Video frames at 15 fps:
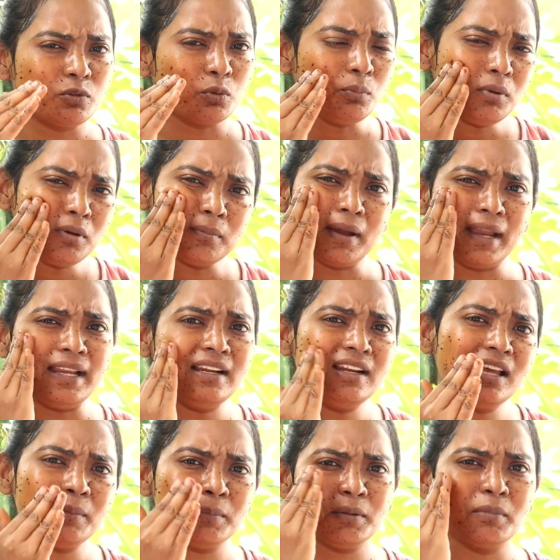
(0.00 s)
ரொம்ப
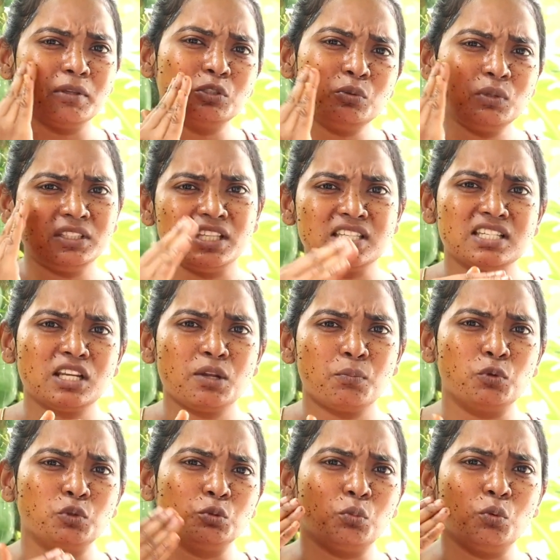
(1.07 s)
மைல்டாக இப்படி மெதுவாக தைச்சிங்கன்னா
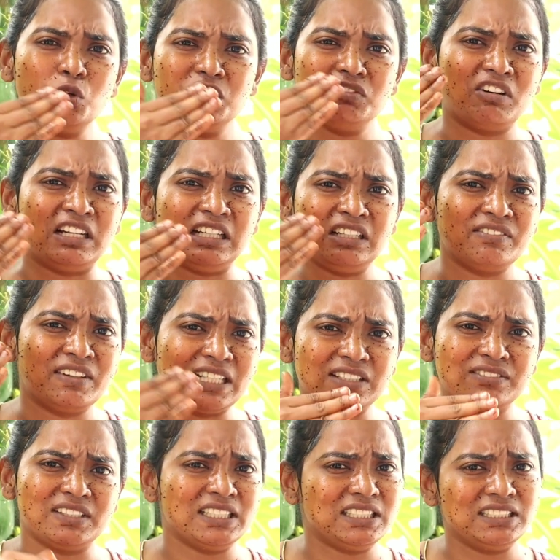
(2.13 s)
போதும் போட்டு வரக்கு
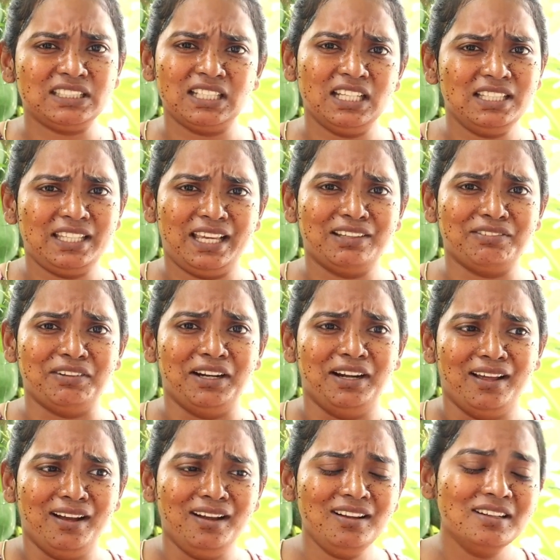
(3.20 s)
வரக்கு வரக்குன்னு நல்லா தைக்க
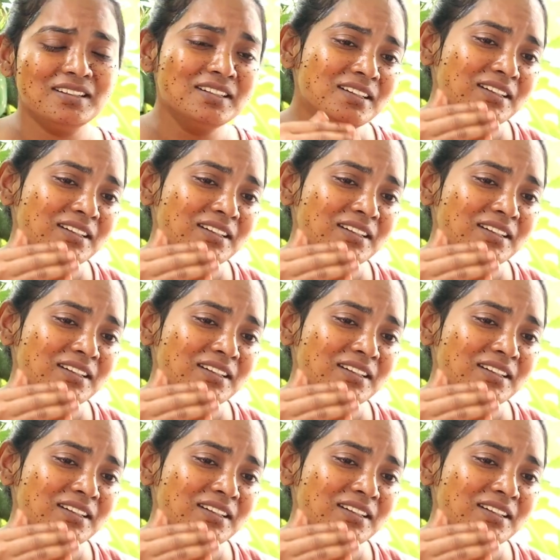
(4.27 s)
வேணாம்